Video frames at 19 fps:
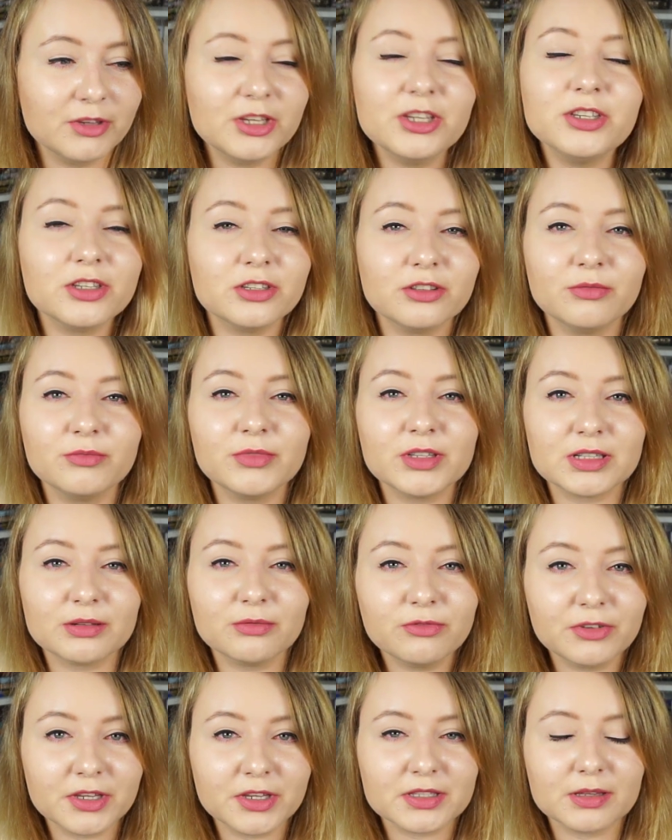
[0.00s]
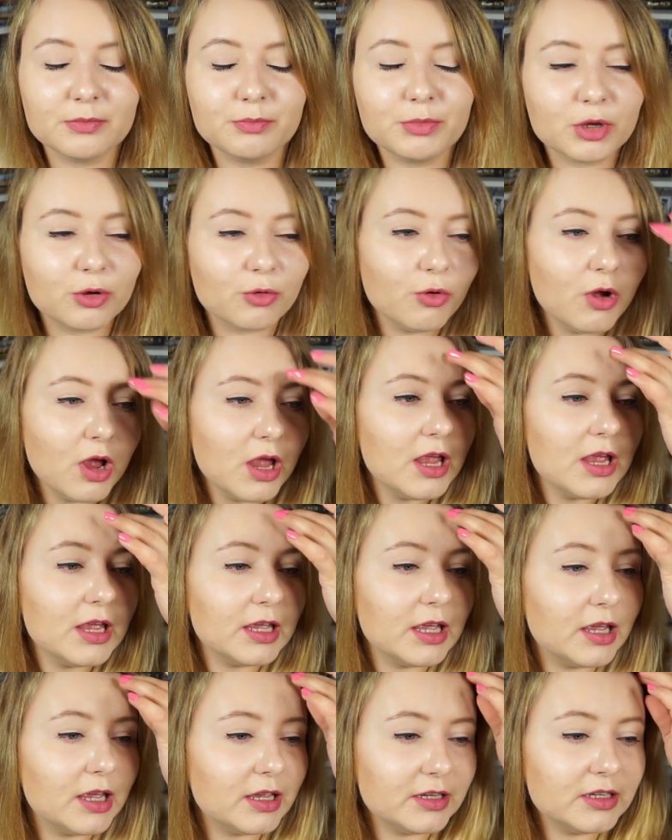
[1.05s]
Idzie do mnie zamówienie z Empiku
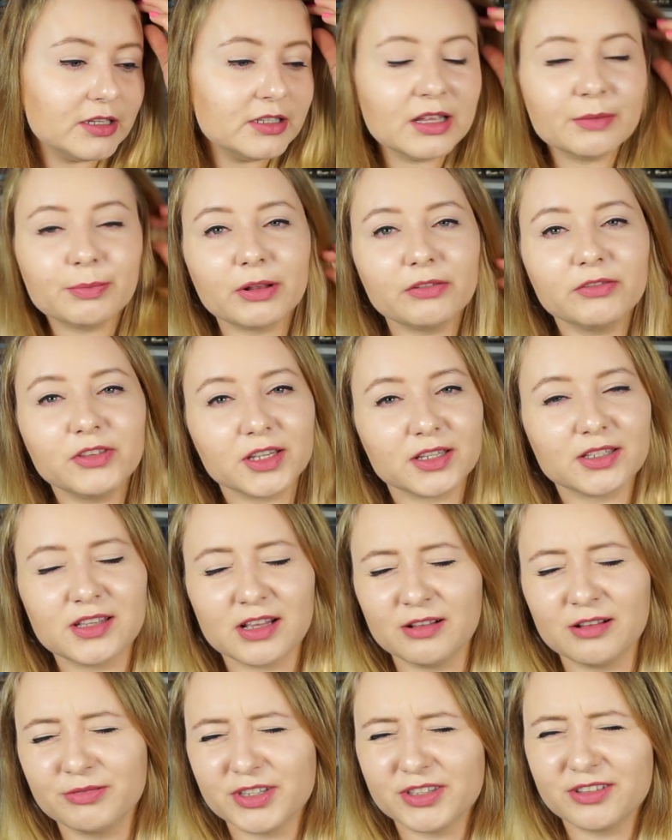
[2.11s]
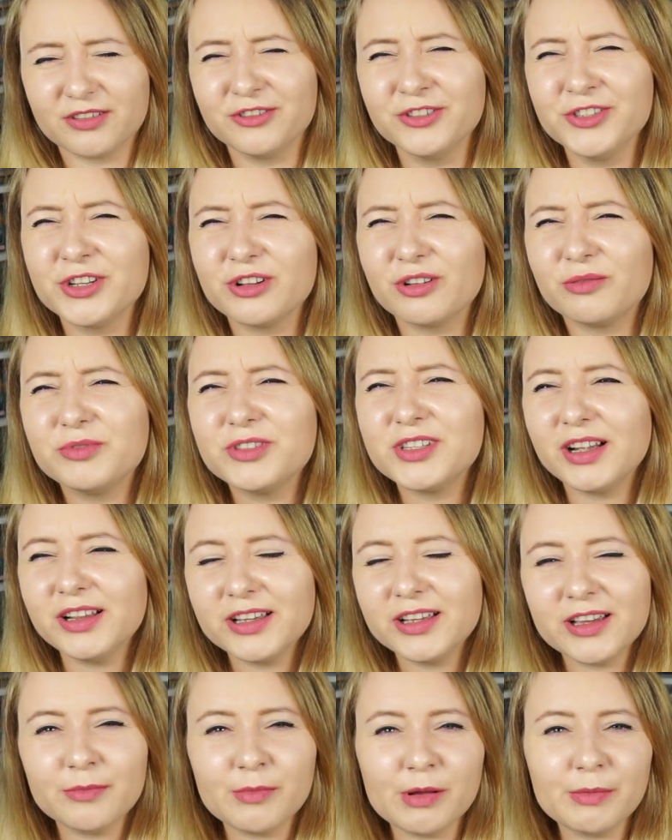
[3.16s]
e, i naprawdę ja staram się tego nie robić,
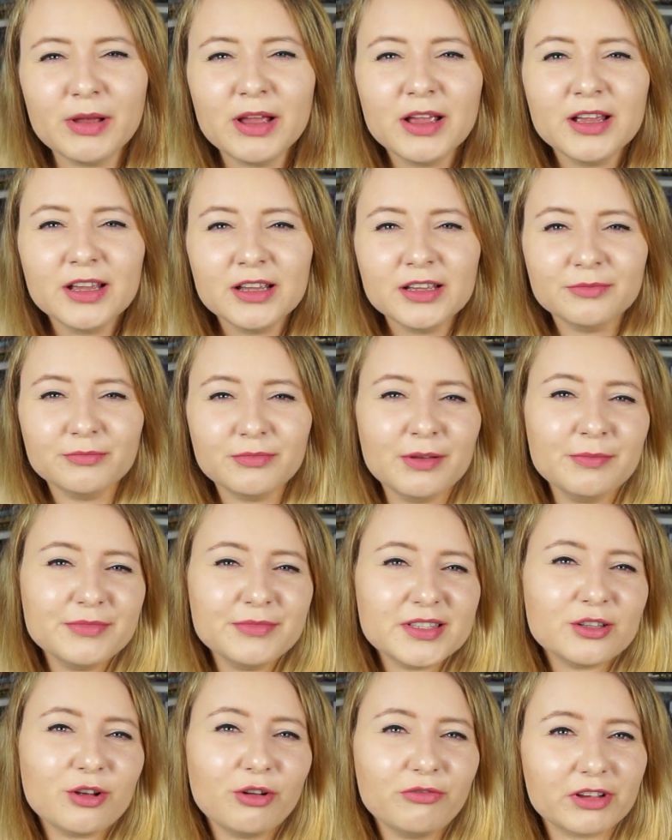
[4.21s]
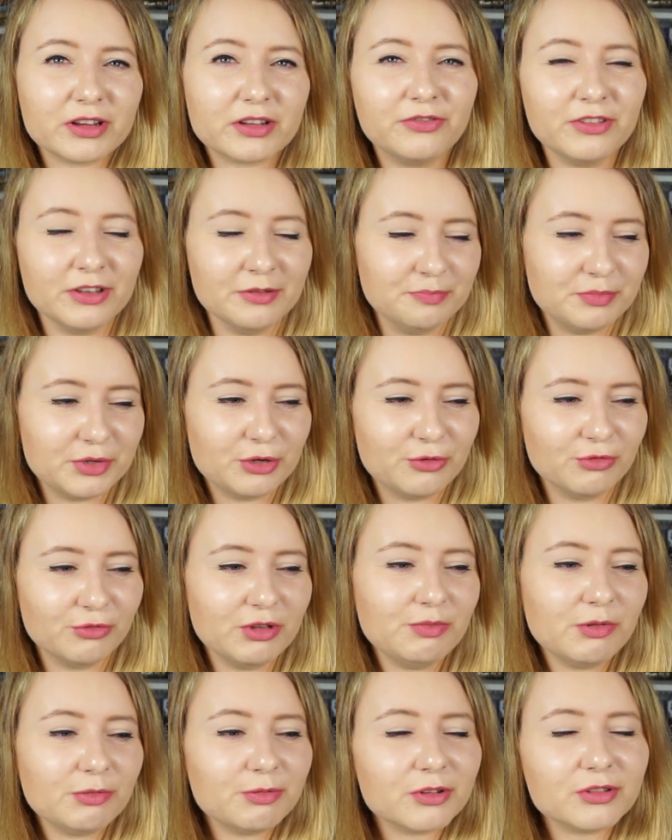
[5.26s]
ale ja mam, mam schowek w Empiku
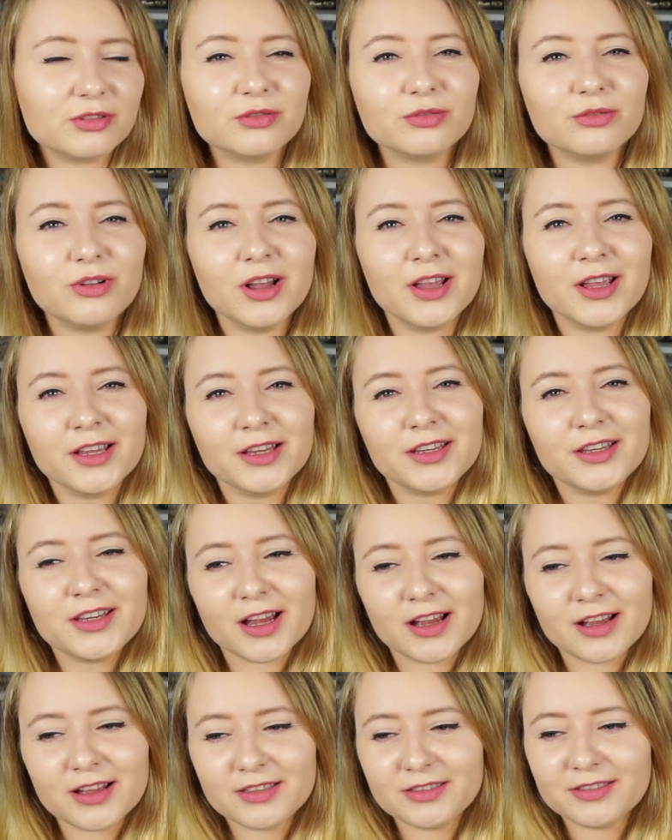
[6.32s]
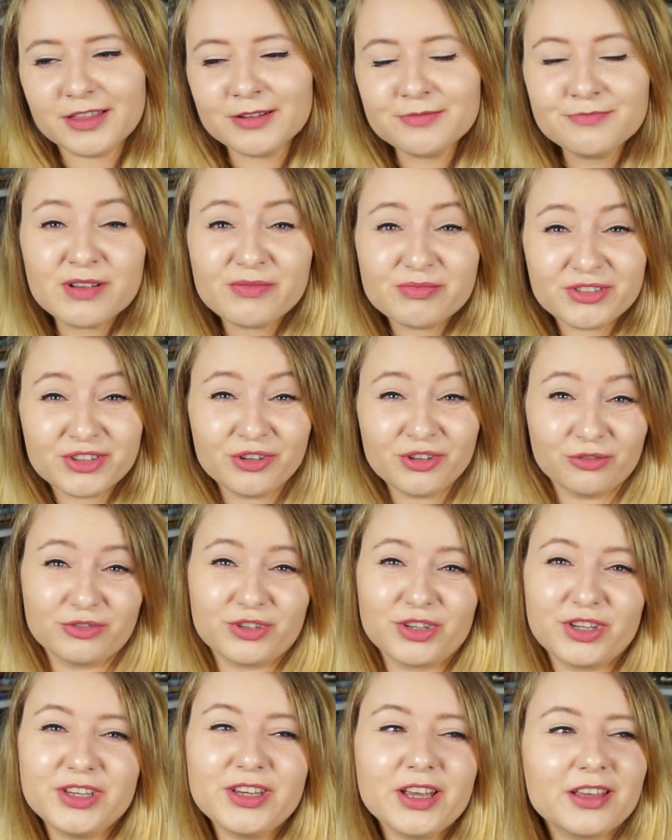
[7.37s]
i po prostu ja tam mam
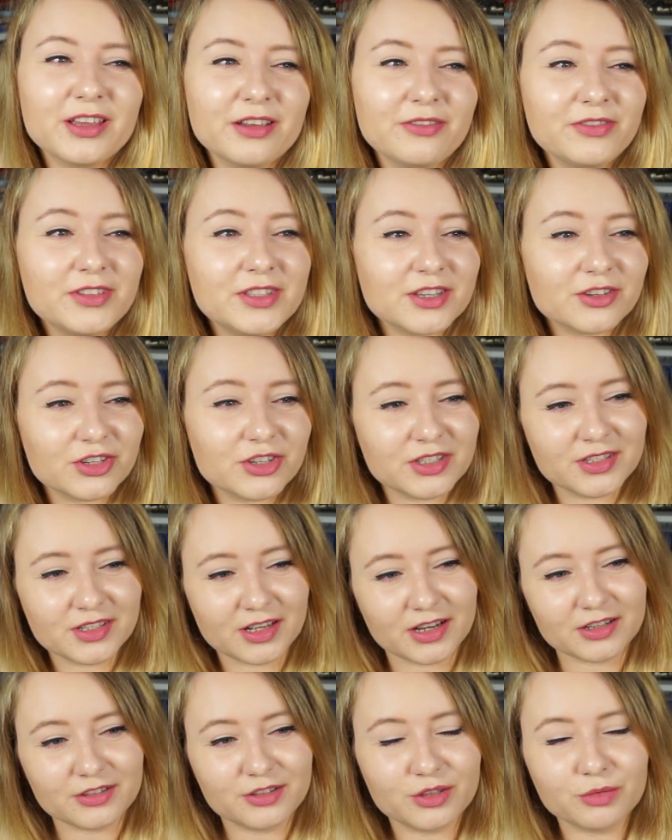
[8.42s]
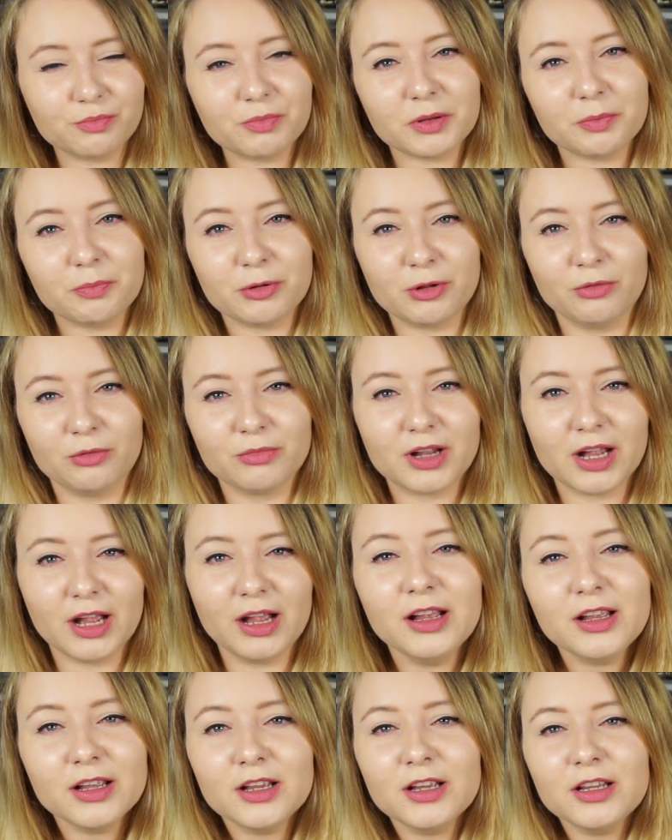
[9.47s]
książki. Jak ja widzę, że jest jakaś super
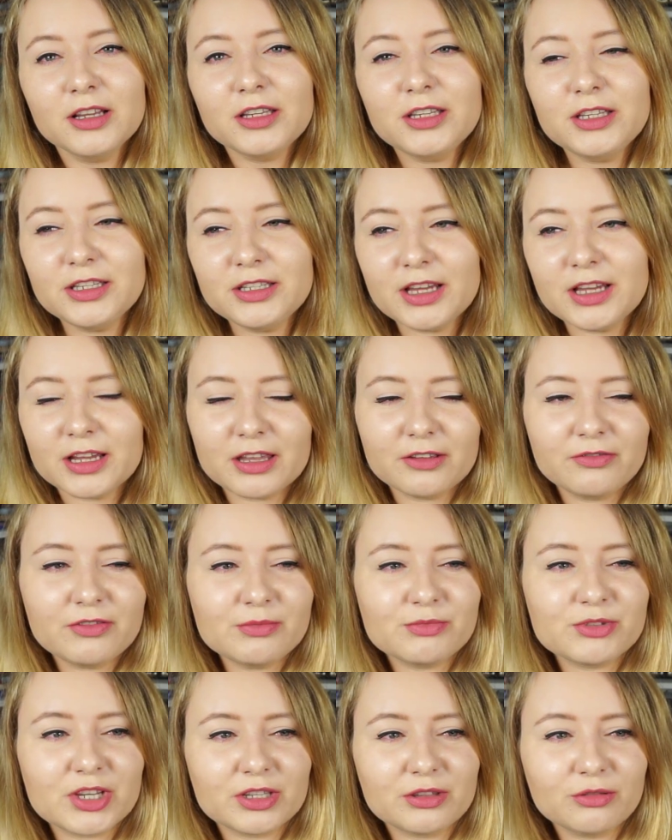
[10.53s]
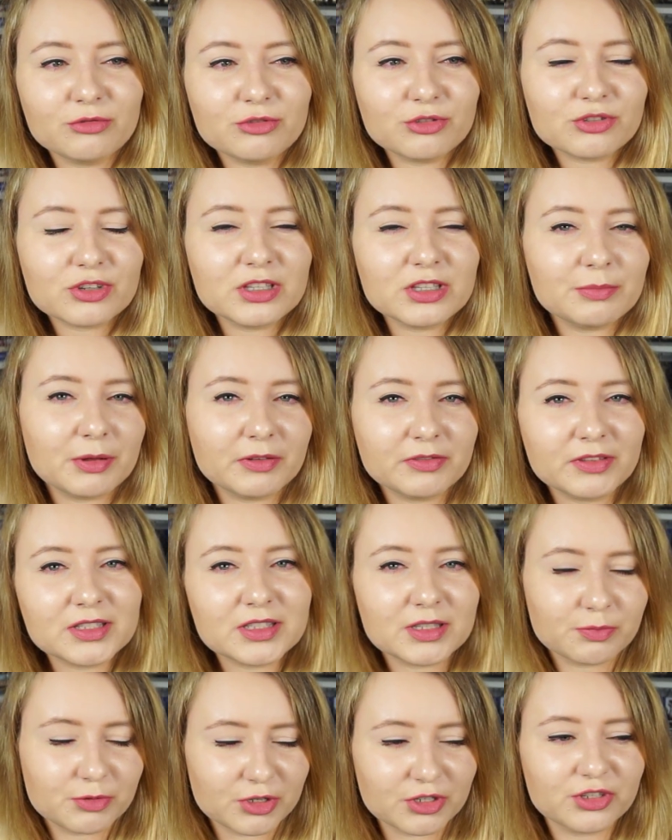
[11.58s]
promka i jak ja wiem, że ja tą książkę naprawdę
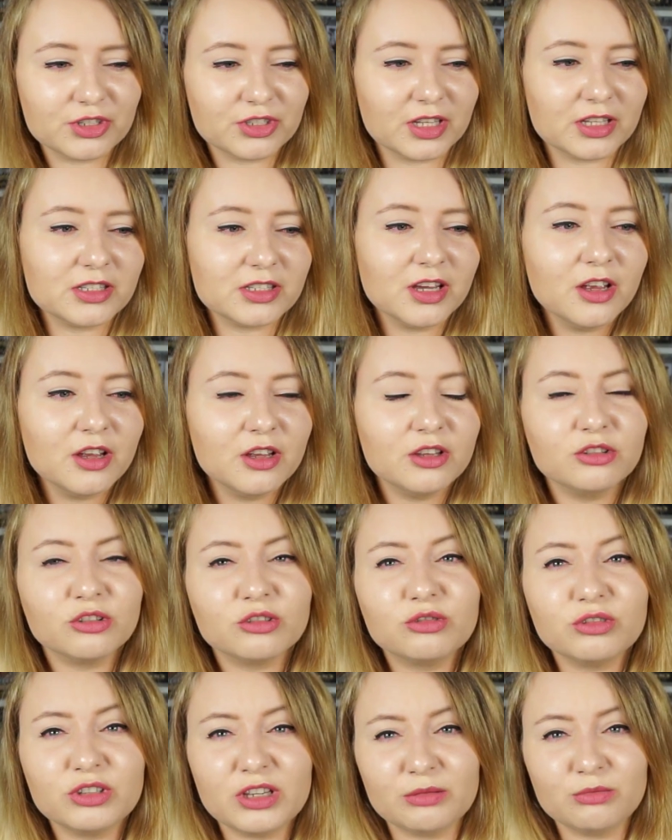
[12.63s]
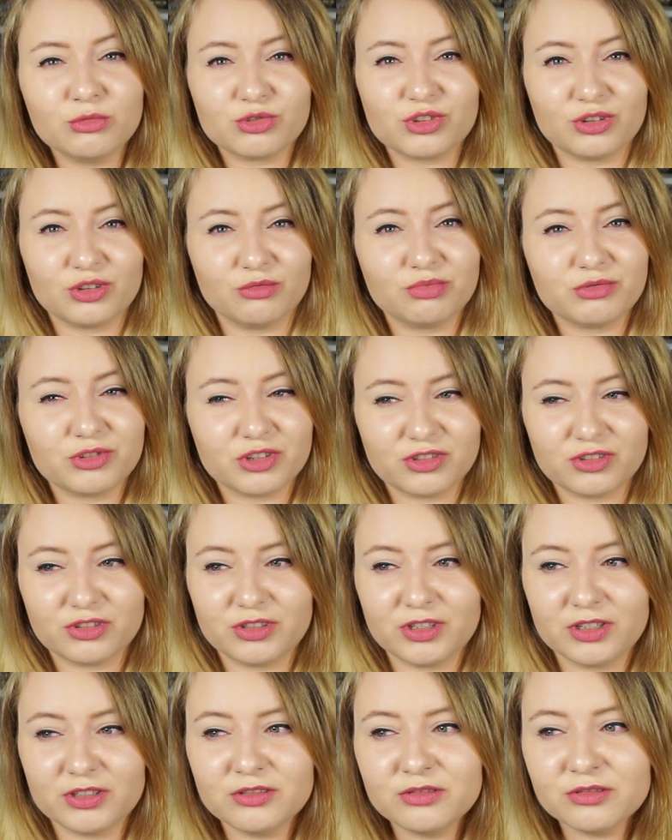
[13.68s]
chcę przeczytać, no to ja muszę ją
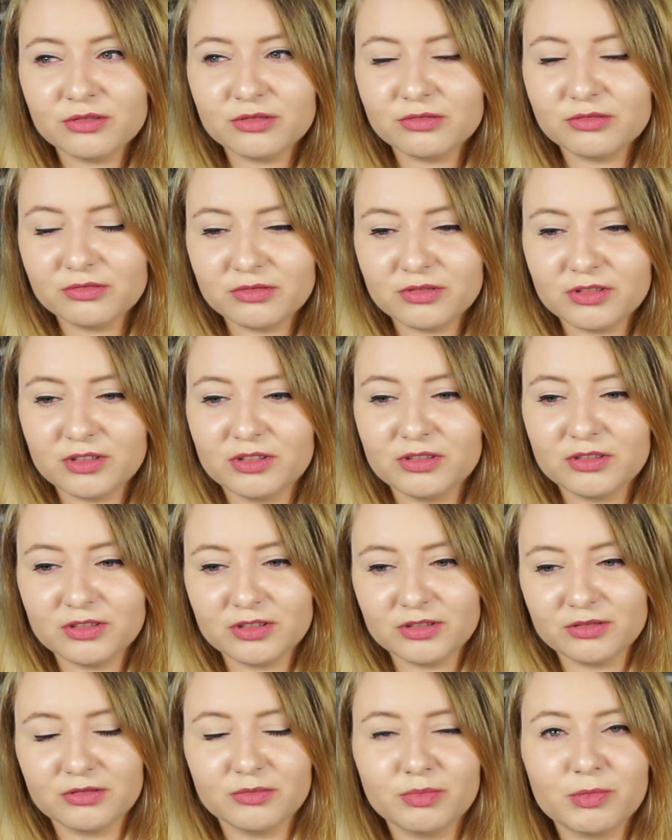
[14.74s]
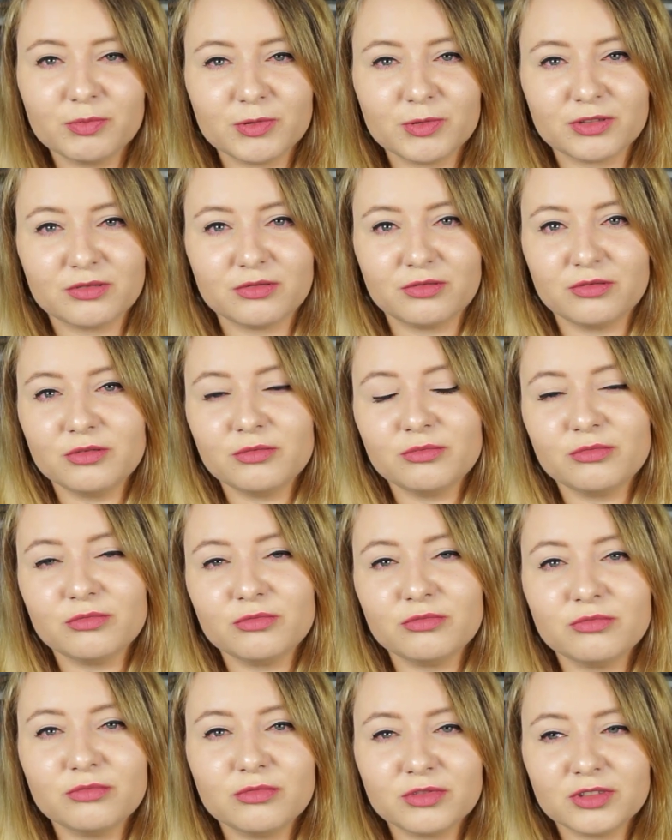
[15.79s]
przeczytać. No, no nie, po prostu, no,
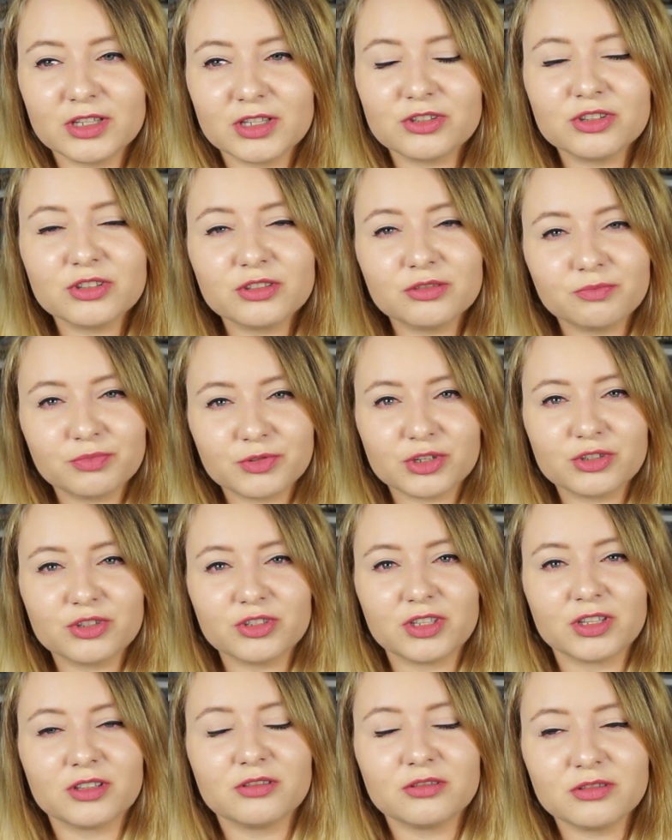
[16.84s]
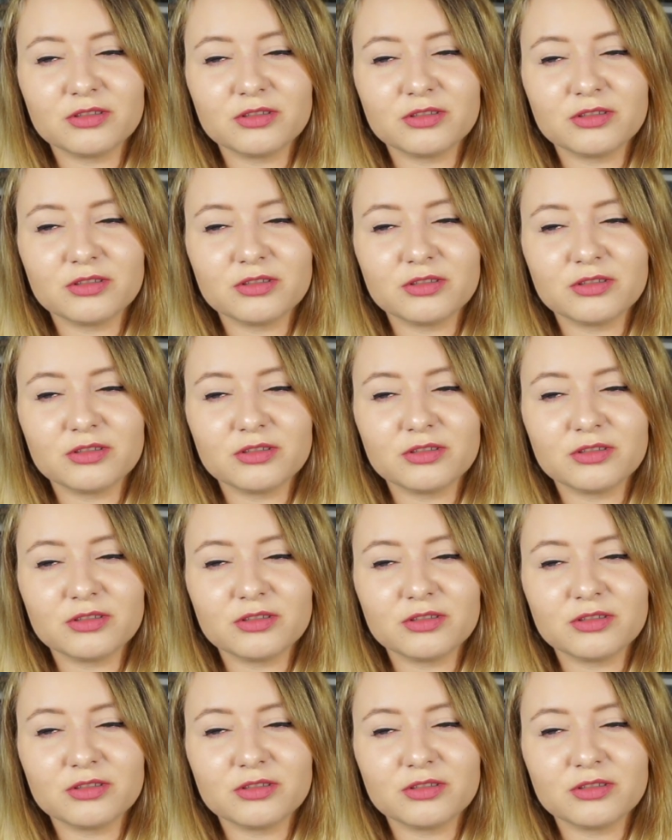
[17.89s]
no, znaczy przeczytać.